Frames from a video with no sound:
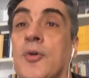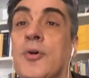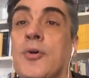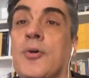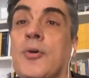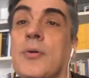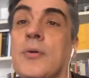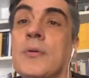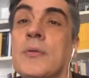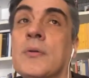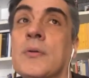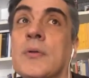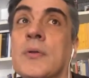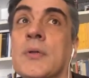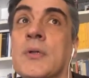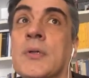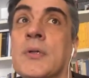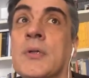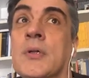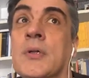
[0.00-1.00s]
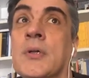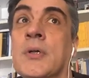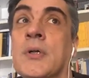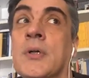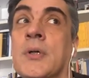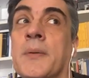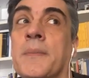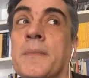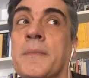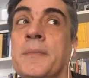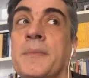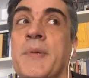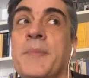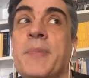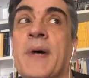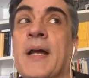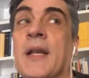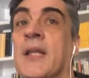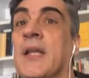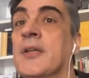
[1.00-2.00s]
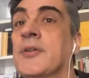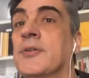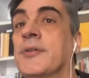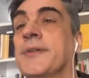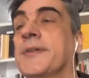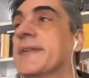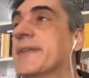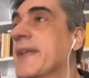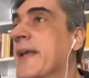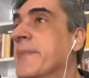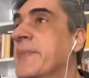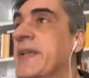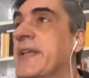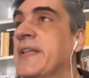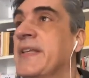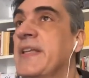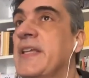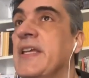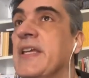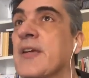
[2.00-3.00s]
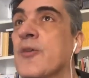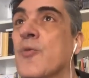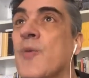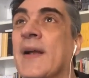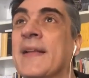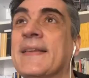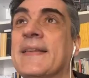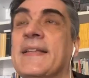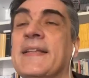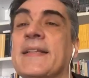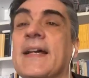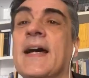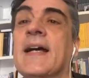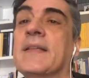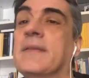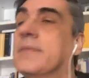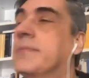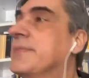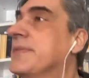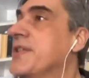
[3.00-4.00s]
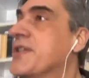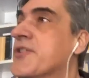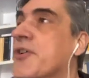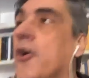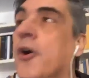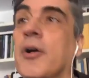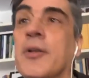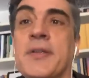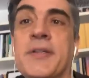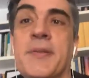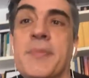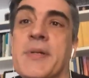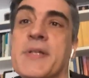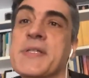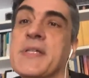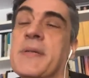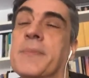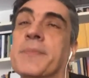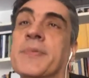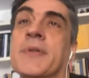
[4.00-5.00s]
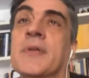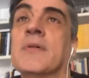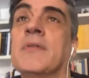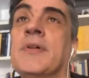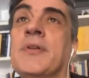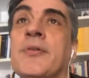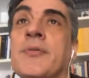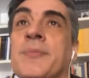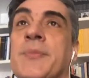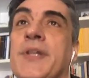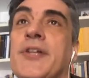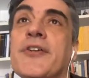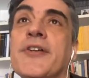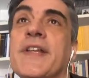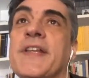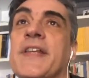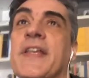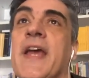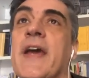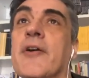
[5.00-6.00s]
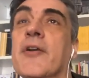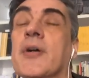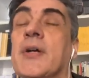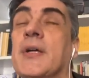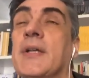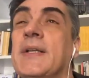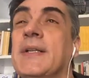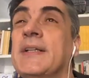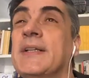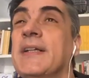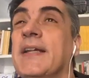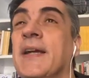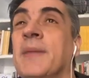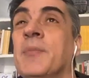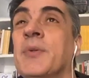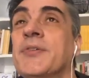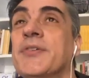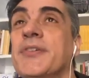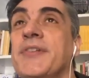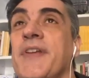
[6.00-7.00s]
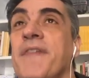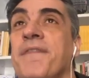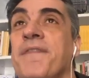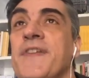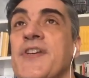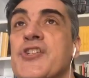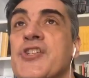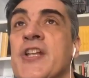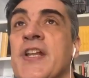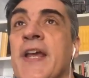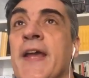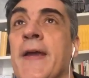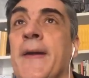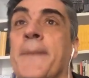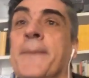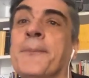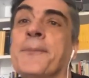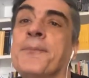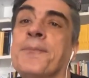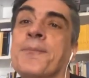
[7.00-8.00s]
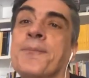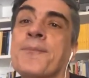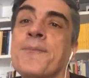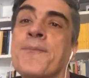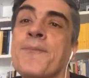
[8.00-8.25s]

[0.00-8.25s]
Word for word: o uh, mi parlano in termini di quantità di soldi, per esempio, no? voglio un milione di euro. È molto difficile